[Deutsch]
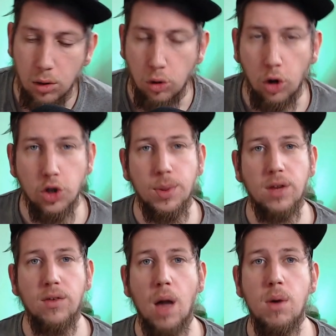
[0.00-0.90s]
und heute
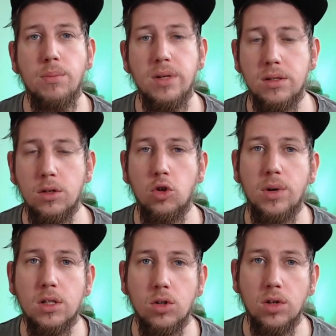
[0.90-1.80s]
sprechen wir einmal ein bisschen
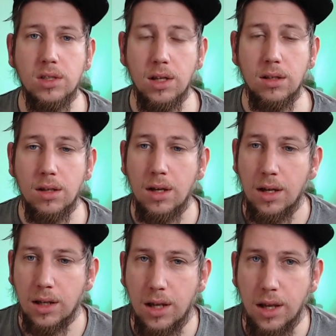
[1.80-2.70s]
über das neue Set
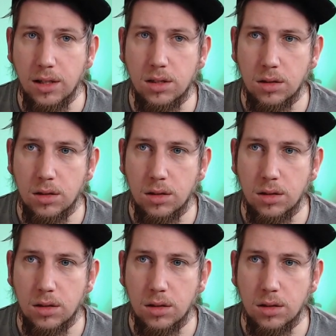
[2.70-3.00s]
Kings,